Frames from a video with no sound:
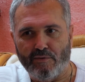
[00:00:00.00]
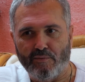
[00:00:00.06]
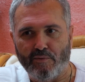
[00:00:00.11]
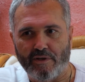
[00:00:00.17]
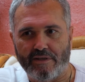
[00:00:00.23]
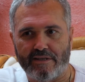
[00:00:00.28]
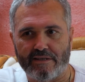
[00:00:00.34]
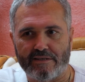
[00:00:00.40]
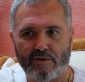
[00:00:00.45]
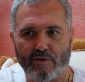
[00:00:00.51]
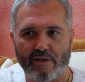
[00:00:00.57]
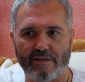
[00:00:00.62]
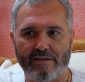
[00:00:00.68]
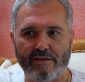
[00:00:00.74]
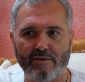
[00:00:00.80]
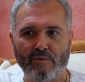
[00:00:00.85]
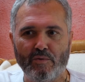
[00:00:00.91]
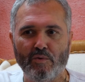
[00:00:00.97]
ich würde es
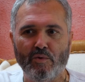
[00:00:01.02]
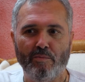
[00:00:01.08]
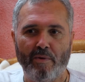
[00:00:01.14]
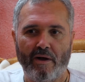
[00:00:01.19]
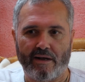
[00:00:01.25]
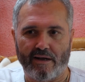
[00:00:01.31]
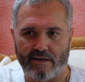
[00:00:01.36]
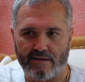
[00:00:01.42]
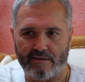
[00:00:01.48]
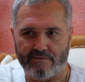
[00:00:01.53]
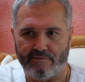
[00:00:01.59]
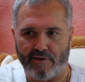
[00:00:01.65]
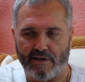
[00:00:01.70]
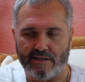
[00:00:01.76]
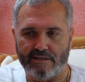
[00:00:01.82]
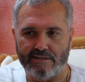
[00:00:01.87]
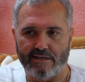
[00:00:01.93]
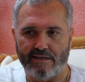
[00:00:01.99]
heute
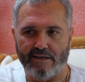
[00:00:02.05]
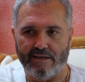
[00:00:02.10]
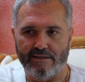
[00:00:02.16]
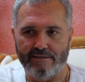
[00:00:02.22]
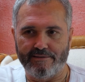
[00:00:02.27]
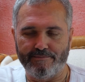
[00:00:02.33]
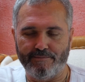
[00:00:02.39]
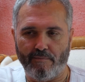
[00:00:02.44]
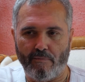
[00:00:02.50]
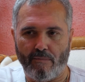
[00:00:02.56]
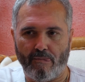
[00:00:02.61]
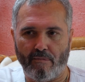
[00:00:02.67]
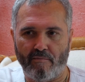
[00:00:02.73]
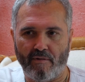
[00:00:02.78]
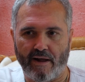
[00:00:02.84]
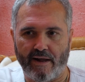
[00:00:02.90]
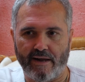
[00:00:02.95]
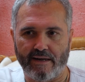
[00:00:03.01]
Übergangsphase nennen,
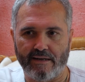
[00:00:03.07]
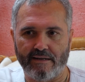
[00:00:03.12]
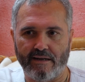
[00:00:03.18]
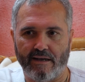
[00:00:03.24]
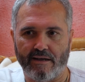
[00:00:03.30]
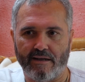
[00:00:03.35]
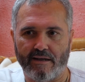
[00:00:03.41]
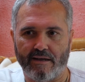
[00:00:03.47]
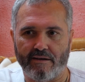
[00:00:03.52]
weil